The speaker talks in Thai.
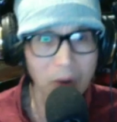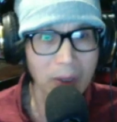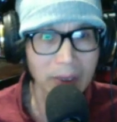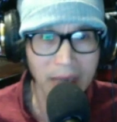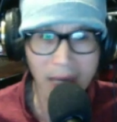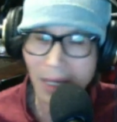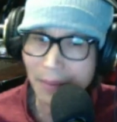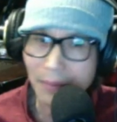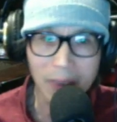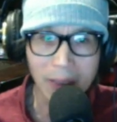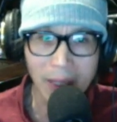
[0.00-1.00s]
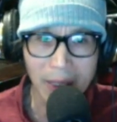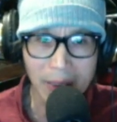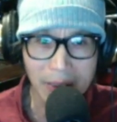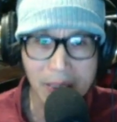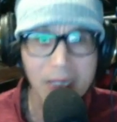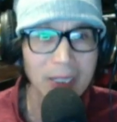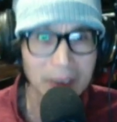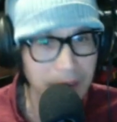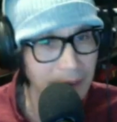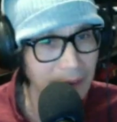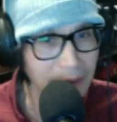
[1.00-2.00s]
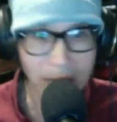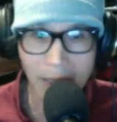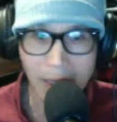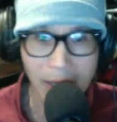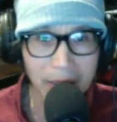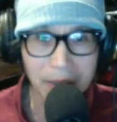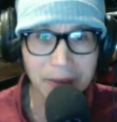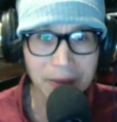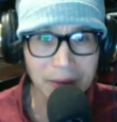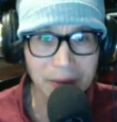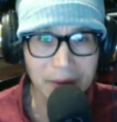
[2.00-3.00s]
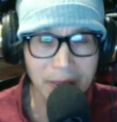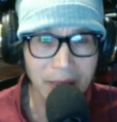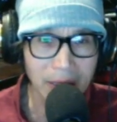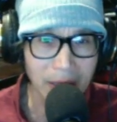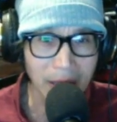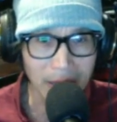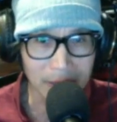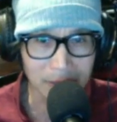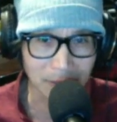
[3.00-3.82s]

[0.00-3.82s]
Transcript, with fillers: อยถามใคร ฉันตายหรือยัง